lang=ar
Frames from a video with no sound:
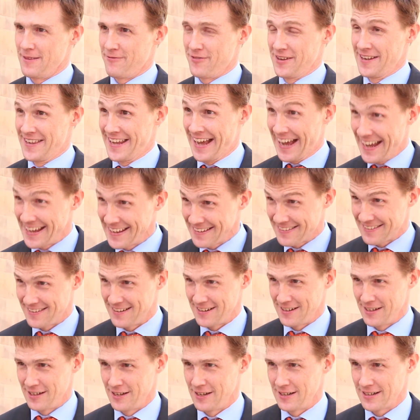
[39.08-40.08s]
في نهايه
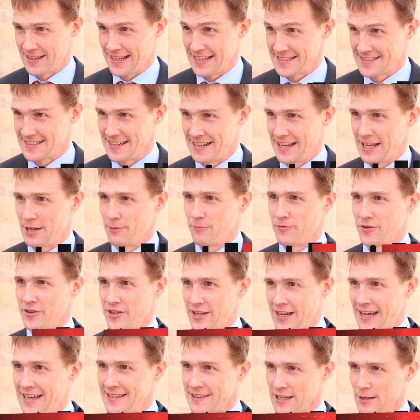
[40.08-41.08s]
الكاس العالم في
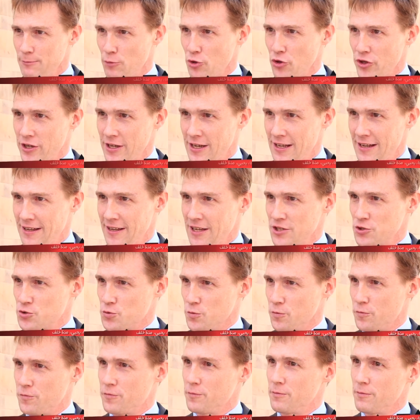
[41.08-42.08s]
نهايه المونديال
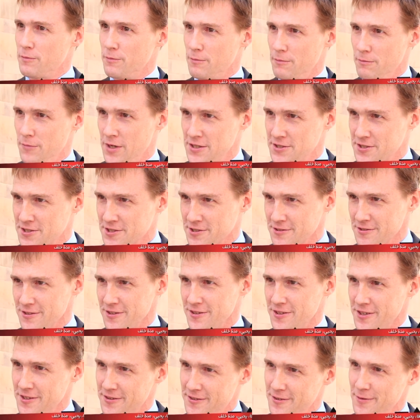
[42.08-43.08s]
هنشوف مصر
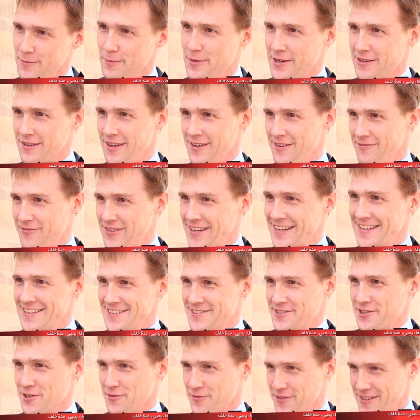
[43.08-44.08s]
ضد في
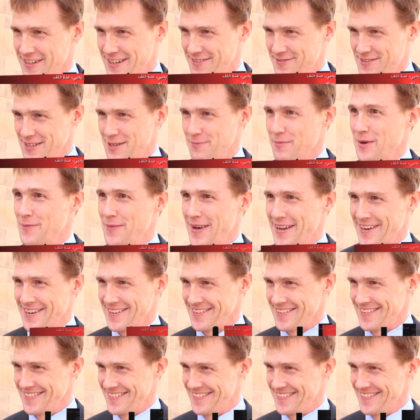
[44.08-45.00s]
انجلترا في نفس المباراه